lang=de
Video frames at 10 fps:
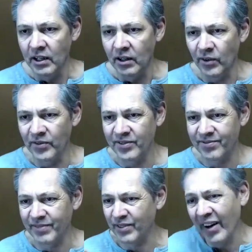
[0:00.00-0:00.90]
Und
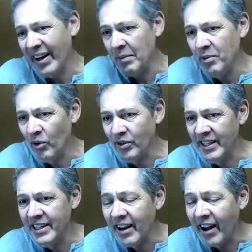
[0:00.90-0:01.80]
das war immer noch
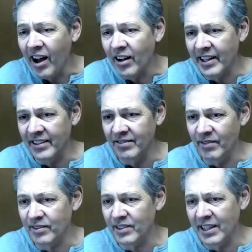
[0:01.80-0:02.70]
nicht klar, denn
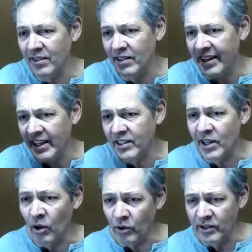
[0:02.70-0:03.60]
es ging eine
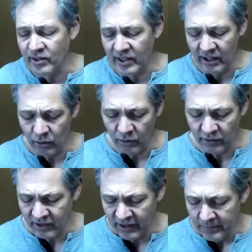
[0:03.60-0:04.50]
richtige Odyssee
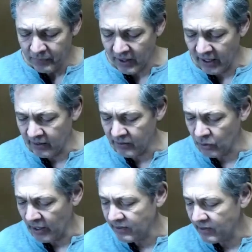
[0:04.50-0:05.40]
los. Äh,
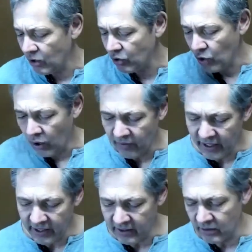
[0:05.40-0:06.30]
zuerst nach
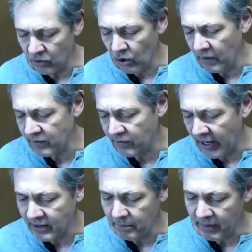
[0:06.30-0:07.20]
Norwegen, nochmals
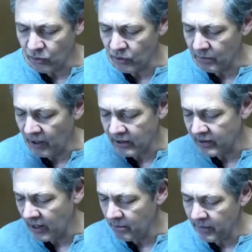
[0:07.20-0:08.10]
Weiterbildung gemacht,
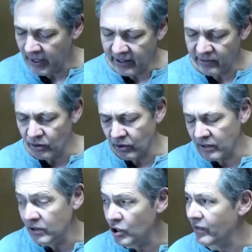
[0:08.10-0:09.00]
ein MBA, zurück
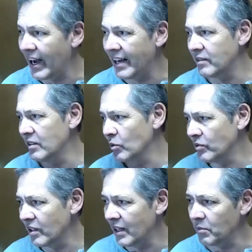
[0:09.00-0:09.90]
in die Schweiz, in die
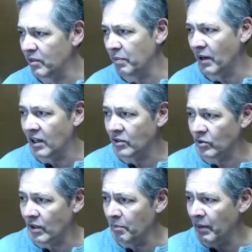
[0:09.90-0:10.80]

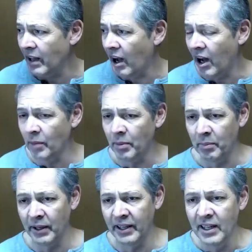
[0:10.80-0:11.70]
Unternehmensberatung, dann bei der
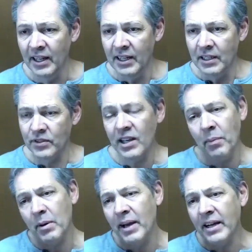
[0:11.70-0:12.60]
ABB. Und ich
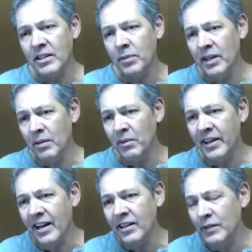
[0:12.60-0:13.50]
habe gemerkt, ich bin immer
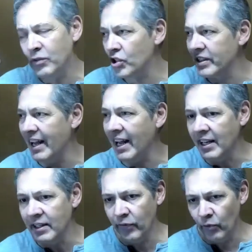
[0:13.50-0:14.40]
relativ schnell
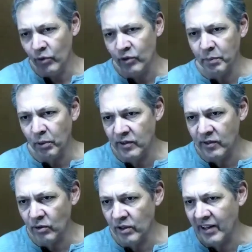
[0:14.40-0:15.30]
in
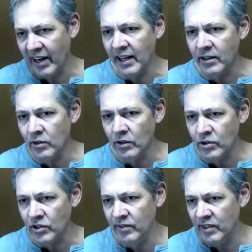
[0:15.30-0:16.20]
Führungspositionen
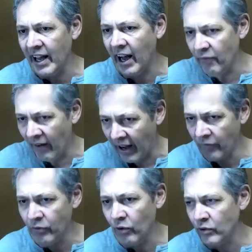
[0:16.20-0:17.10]
reingerutscht, in sehr
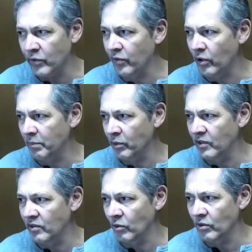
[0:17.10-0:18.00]
verantwortungsvolle
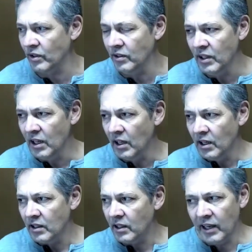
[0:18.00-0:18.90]
Positionen
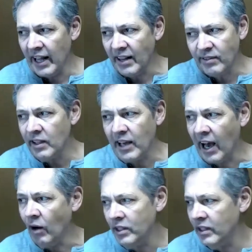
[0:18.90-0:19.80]
letztlich
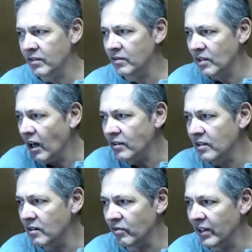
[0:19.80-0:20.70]
auch, ich sage es
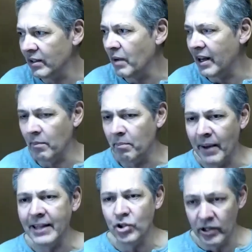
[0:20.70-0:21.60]
jetzt wegen meiner
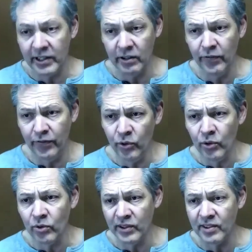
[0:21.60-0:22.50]
menschlichen
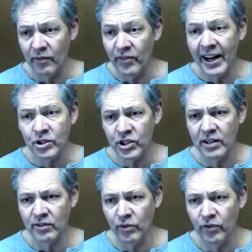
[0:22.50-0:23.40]
Führung, dieser
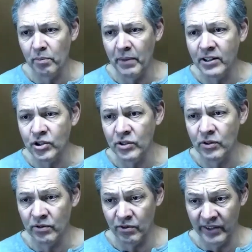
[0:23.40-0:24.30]
Wertschätzung von Menschen
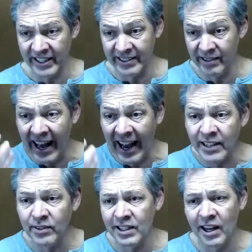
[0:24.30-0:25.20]
und wegen dieser
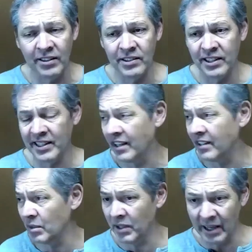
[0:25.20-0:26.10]
Einzigartigkeit,
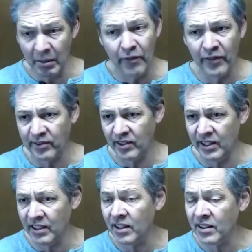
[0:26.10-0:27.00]
die mich immer
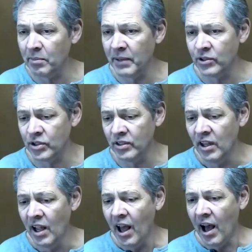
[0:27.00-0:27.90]
fasziniert hat an Menschen,
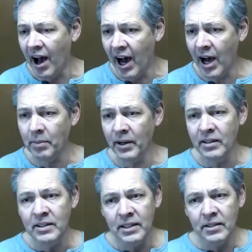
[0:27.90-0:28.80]

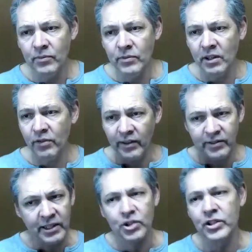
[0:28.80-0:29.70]
aber ich war
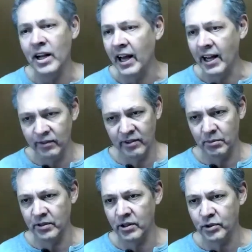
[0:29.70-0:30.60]
sehr schnell einsam
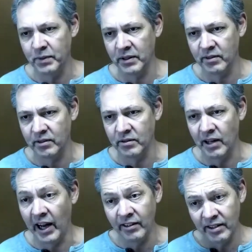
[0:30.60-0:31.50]
an der Spitze.
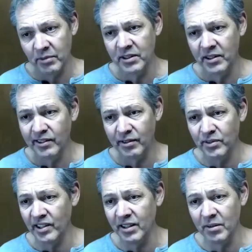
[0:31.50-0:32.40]
Einsam in diesem
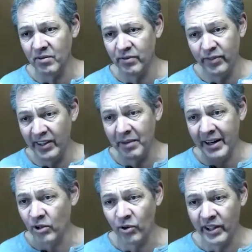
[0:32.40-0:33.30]
Sinne, viele
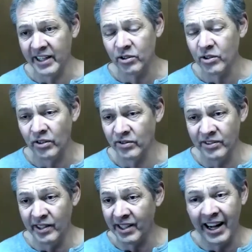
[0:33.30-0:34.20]
meiner Kollegen konnten
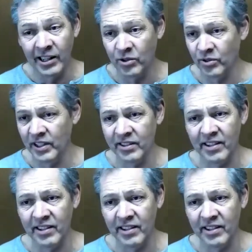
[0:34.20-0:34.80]
diese Haltung nicht